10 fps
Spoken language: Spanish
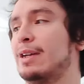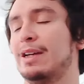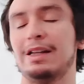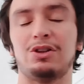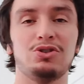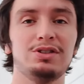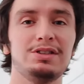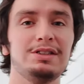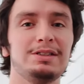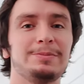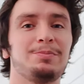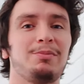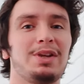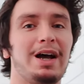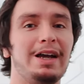Entonces,
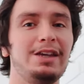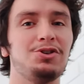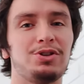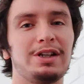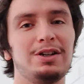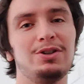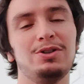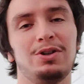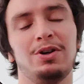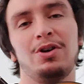ahí yo tengo